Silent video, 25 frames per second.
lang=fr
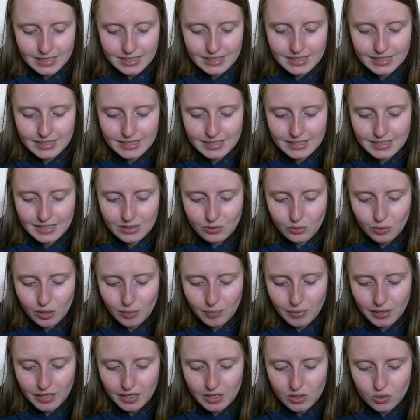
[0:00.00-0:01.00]
Sinon
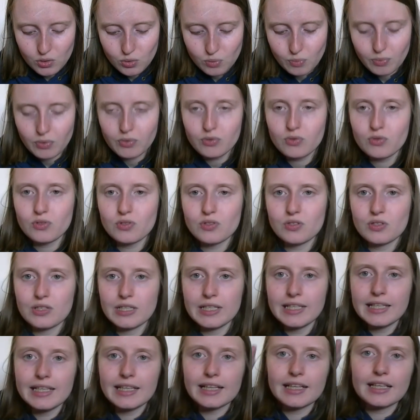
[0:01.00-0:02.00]
après, je pense
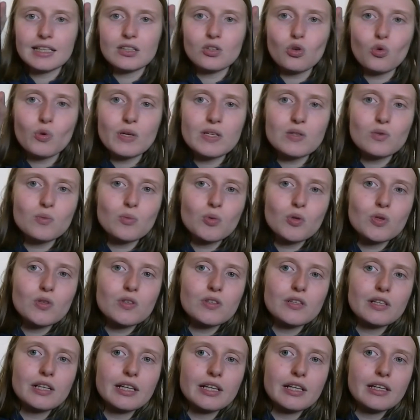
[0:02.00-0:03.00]
lire Trois ombres au
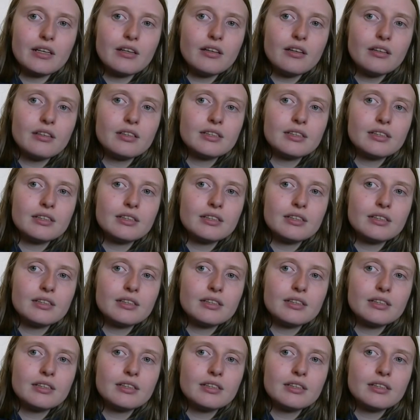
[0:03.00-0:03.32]
soleil